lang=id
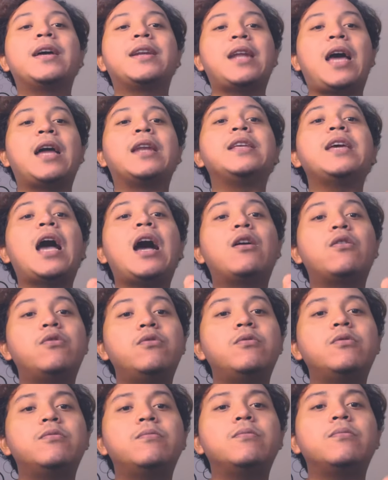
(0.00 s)
Nah ini
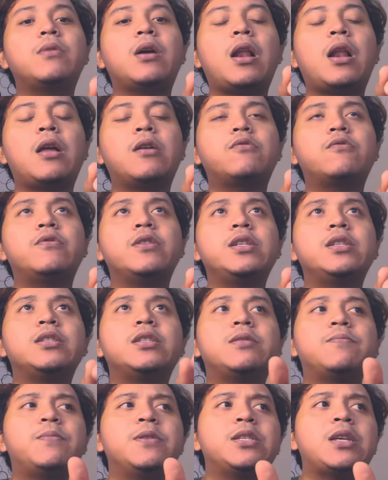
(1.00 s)
aku ngelakuin
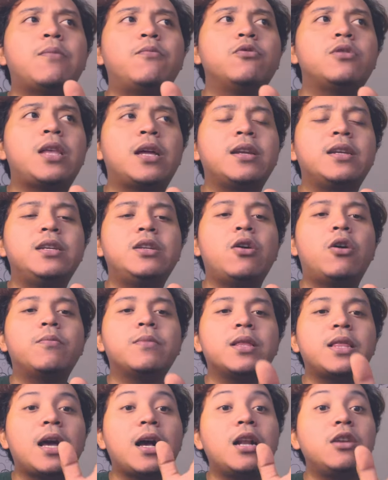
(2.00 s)
pencabutan indihome
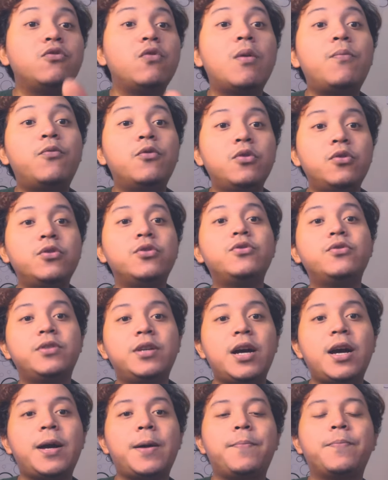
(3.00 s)
nya tanggal 20
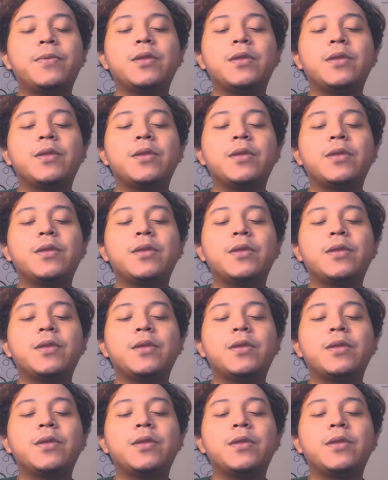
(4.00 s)
juga.